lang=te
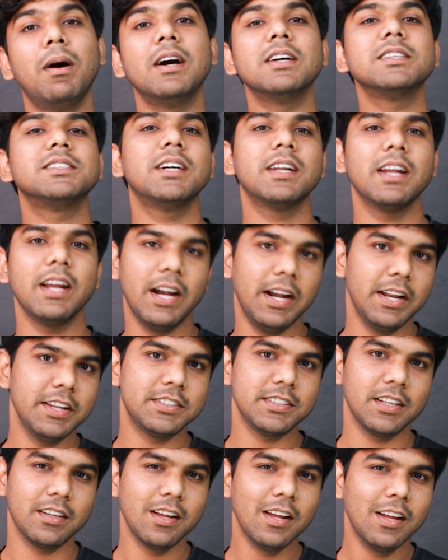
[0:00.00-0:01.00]
మాస్టర్
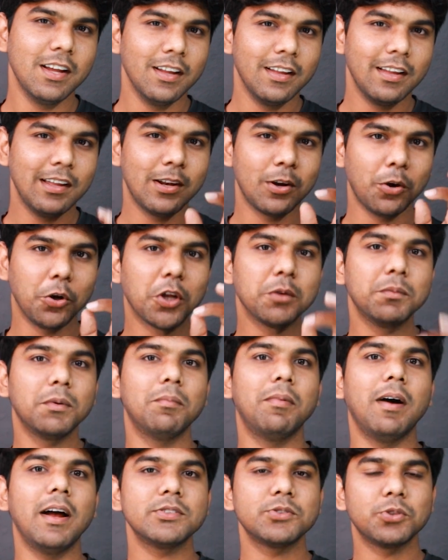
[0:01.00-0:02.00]
ఎడిషన్ ఈ రెండు
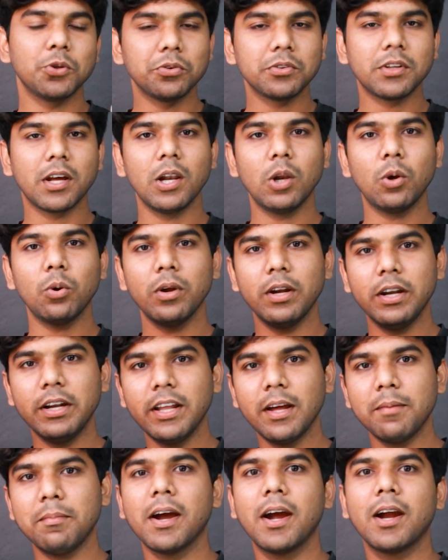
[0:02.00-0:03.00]
మొబైల్స్ తొందరలో
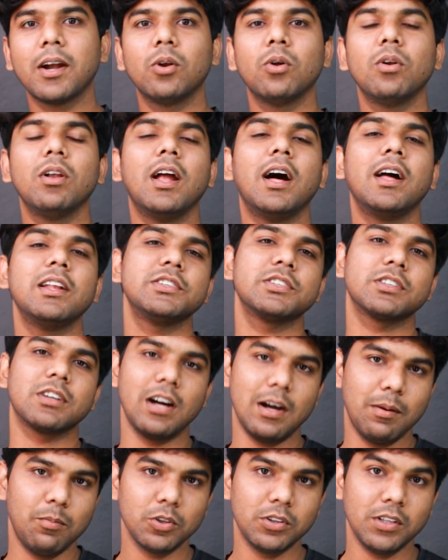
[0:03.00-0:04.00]
ఇండియా మార్కెట్లో లాంచ్
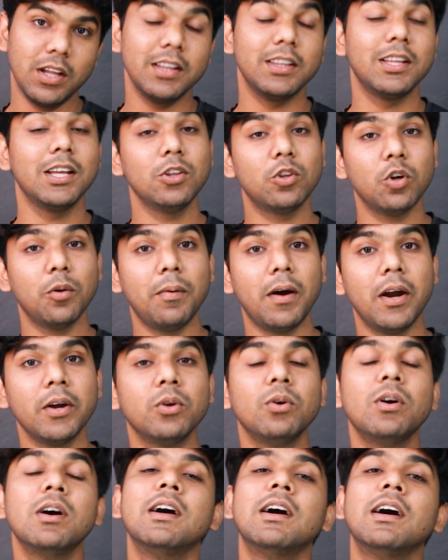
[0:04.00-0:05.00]
కాబోతున్నాయి
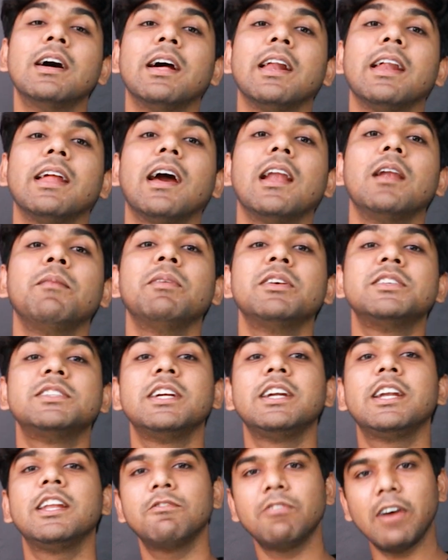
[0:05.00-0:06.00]
దీంతోపాటు రియల్మీ
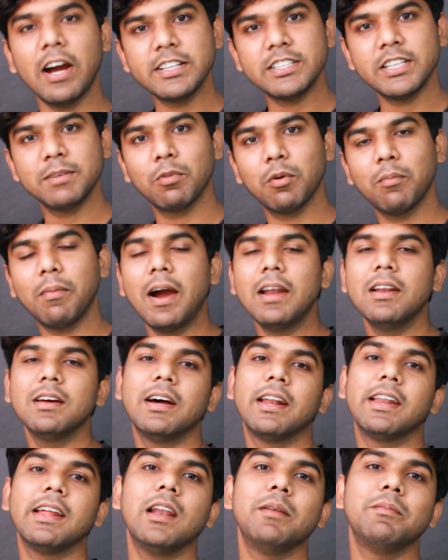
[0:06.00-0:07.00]
జీటీ ఫైవ్ జీ మొబైల్
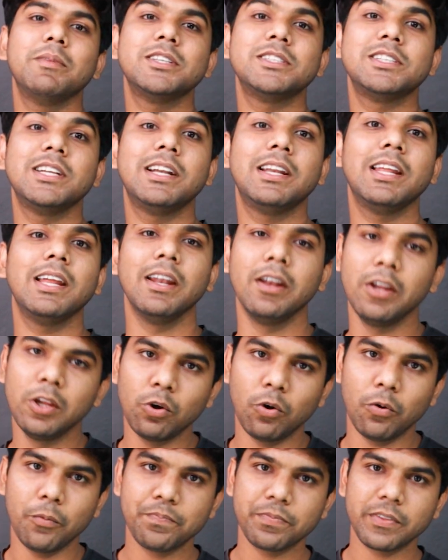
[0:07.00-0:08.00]
రియల్మీ జీటీ
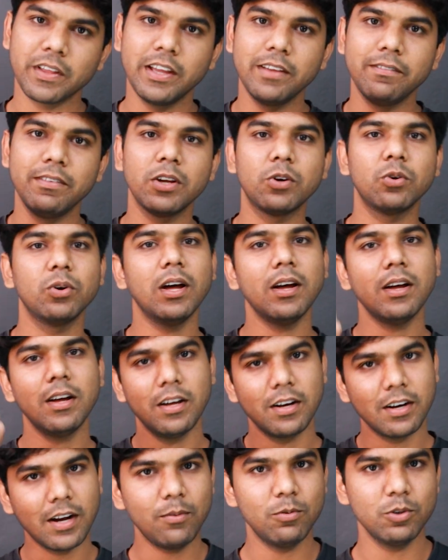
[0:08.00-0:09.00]
నియో ఇవి కూడా
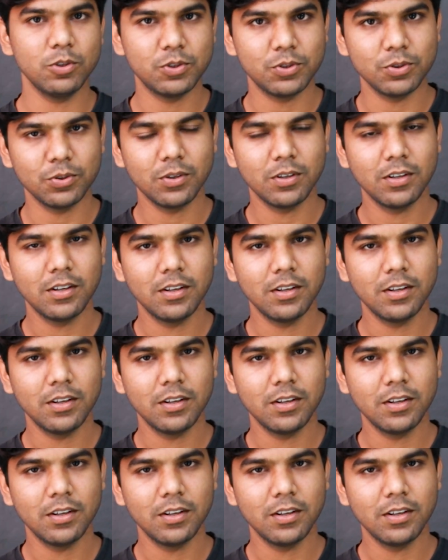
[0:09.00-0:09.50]
రావచ్చు